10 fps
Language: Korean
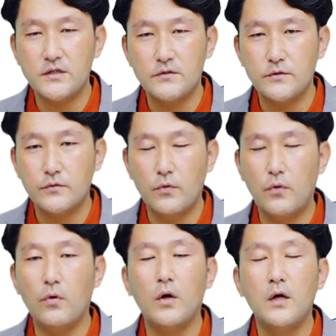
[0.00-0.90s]

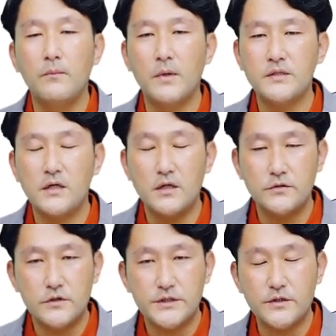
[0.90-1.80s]
계산서도
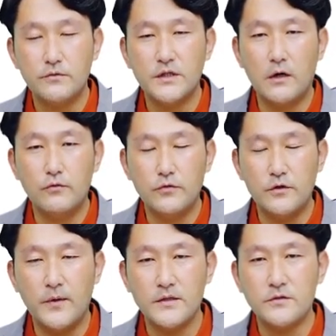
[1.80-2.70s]
마찬가지로 실제로
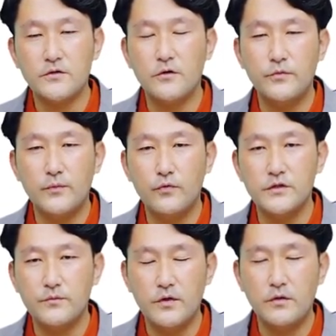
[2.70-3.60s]
다운로드를 받아서 여러분들이
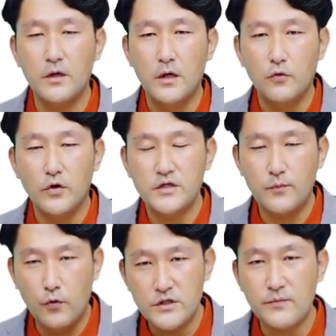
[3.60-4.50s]
보시면
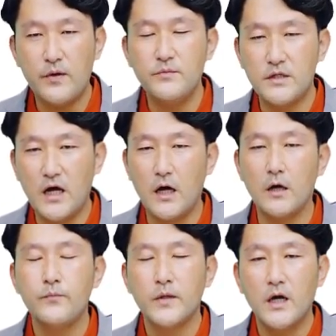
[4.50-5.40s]
굉장히
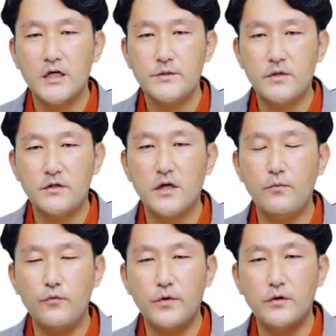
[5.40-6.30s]
복잡합니다. 하지만 크게
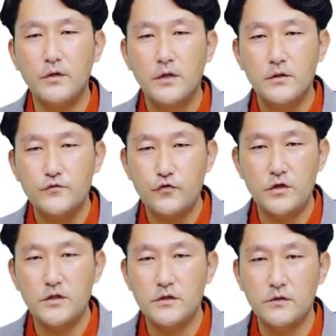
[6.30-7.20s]
보면
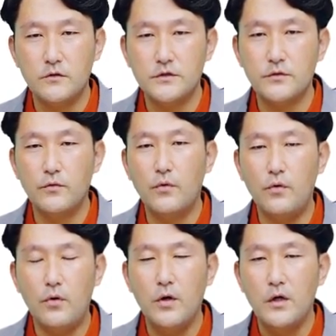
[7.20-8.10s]
수익이 있는
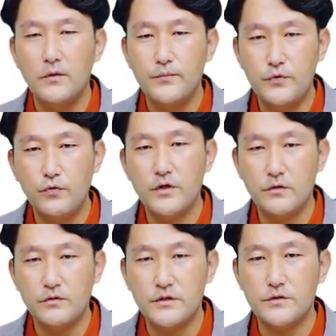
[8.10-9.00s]
것이고 비용이
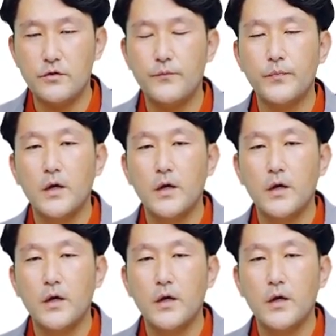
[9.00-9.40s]
있는 것이죠.